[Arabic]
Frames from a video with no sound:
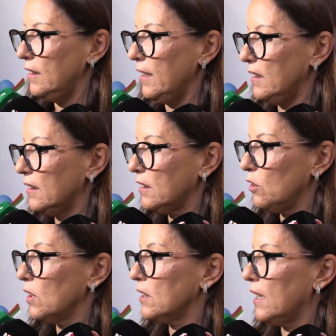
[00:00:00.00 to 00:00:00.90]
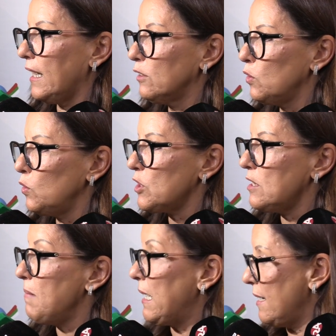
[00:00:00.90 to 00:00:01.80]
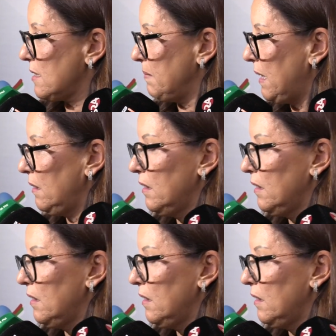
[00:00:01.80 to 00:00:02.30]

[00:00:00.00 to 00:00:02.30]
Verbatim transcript: يعني نقدروا نعيطوا له اجتماع الازمه